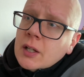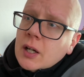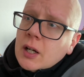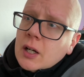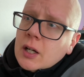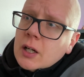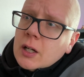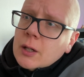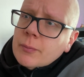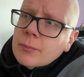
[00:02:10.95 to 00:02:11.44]

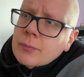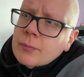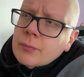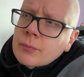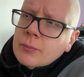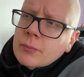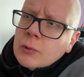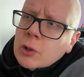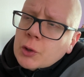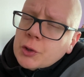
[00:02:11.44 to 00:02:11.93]

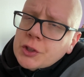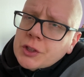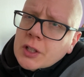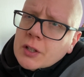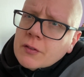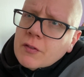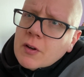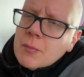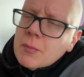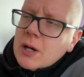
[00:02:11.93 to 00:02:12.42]
Ähm, Logitech
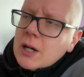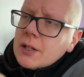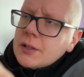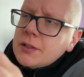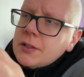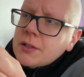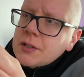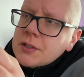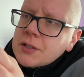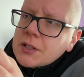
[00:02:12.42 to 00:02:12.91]

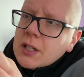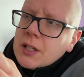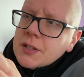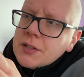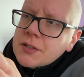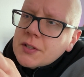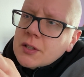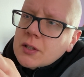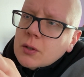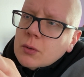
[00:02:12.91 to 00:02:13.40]
vermarktet das
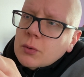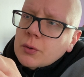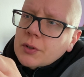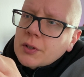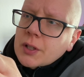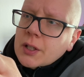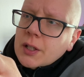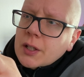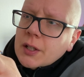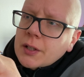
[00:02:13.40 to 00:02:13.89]
Ganze
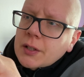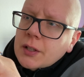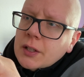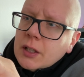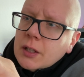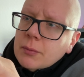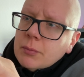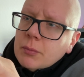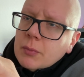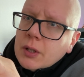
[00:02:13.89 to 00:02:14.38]
unter
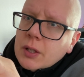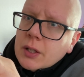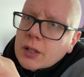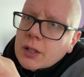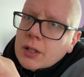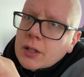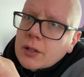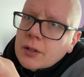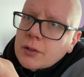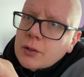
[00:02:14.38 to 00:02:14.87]
dem
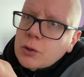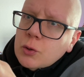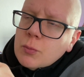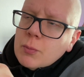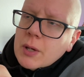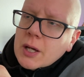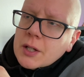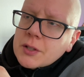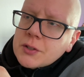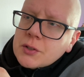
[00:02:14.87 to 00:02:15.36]
äh, New
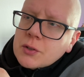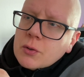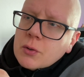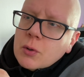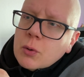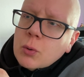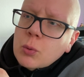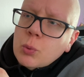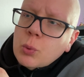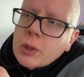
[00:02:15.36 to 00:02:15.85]
Mac
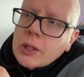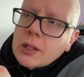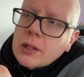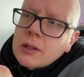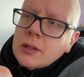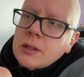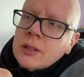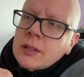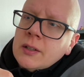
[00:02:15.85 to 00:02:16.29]
Scroll Wheel.